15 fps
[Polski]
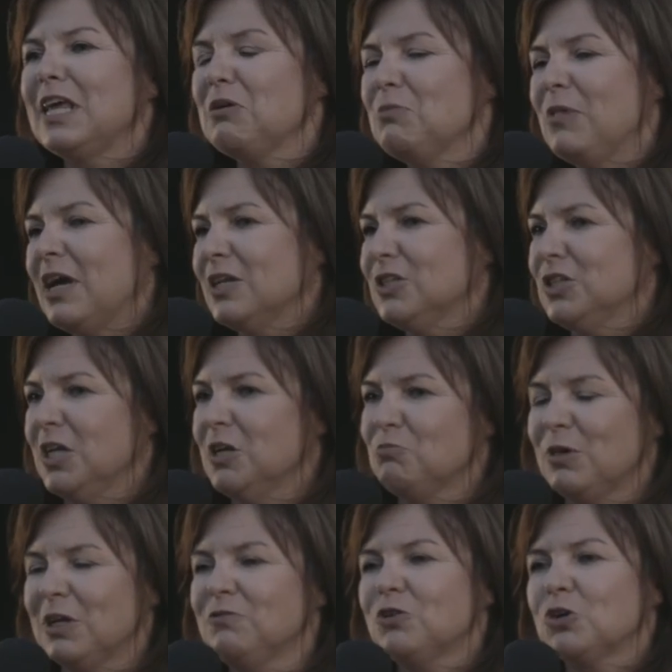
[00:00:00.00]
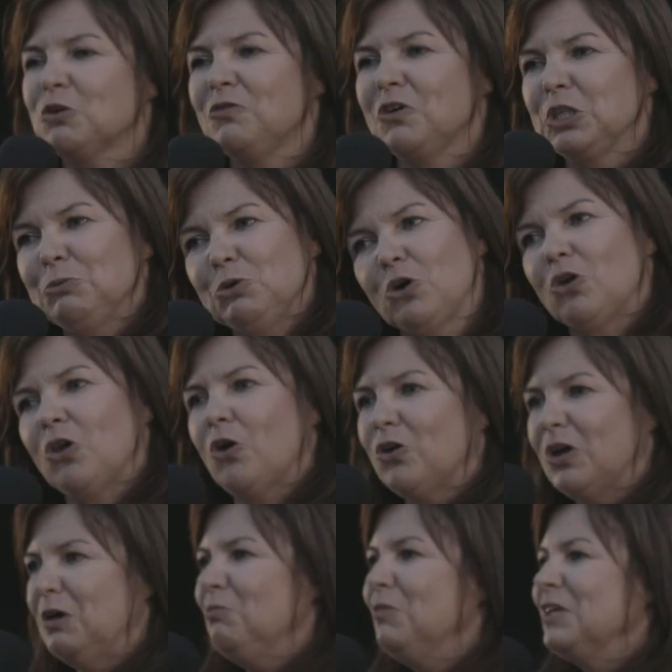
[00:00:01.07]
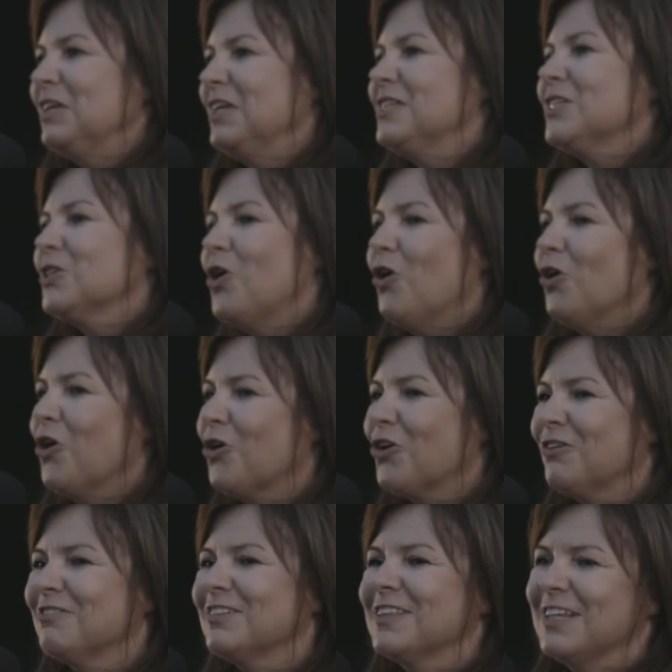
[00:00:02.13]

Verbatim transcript: najbardziej preferowanym kolorem jest kolor